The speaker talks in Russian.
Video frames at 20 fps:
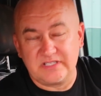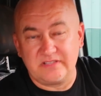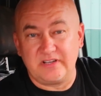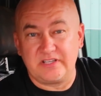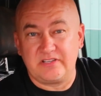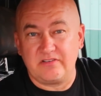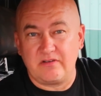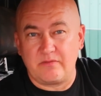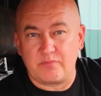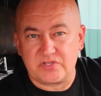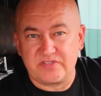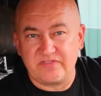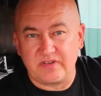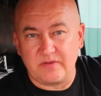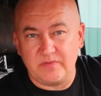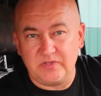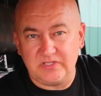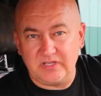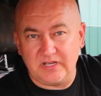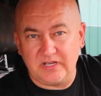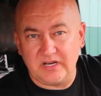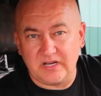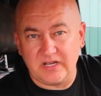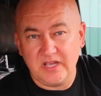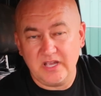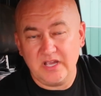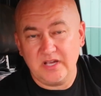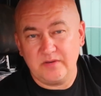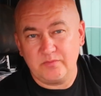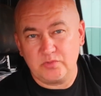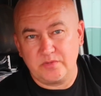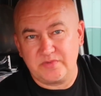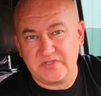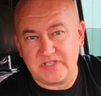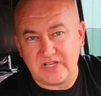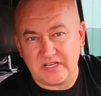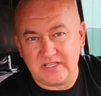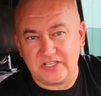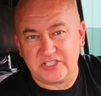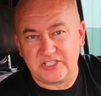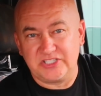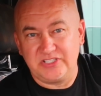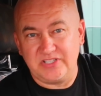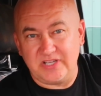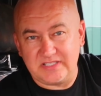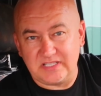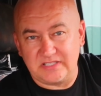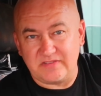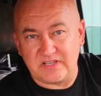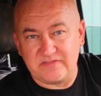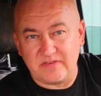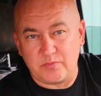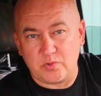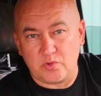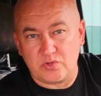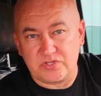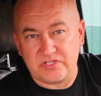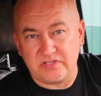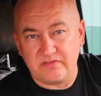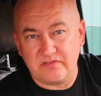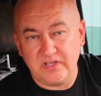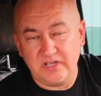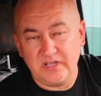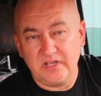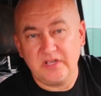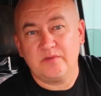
Задавайте вопросы в комментариях, буду обязательно ждать от вас вопросов.